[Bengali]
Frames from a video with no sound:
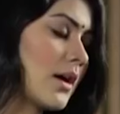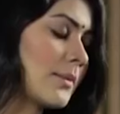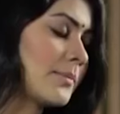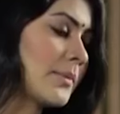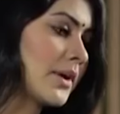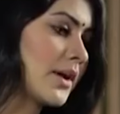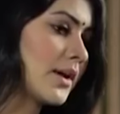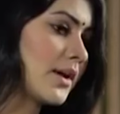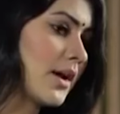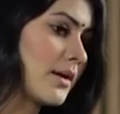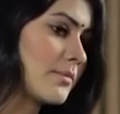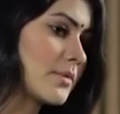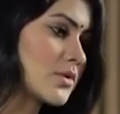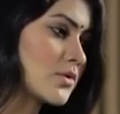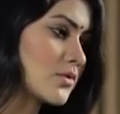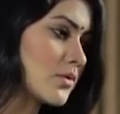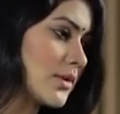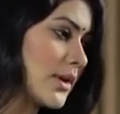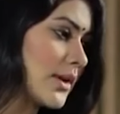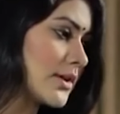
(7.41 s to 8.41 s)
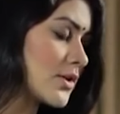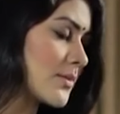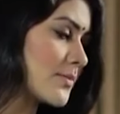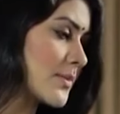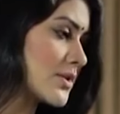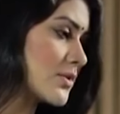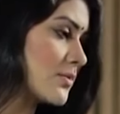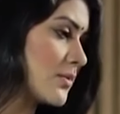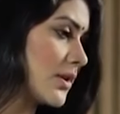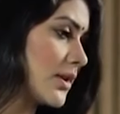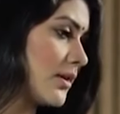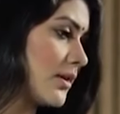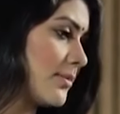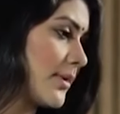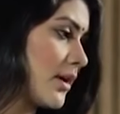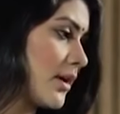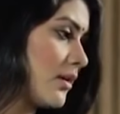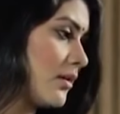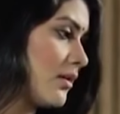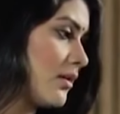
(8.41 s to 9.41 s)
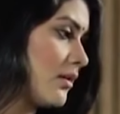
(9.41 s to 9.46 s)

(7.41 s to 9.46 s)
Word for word: আপনাকে কি আবার শুরু থেকে সবকিছু বলতে হবে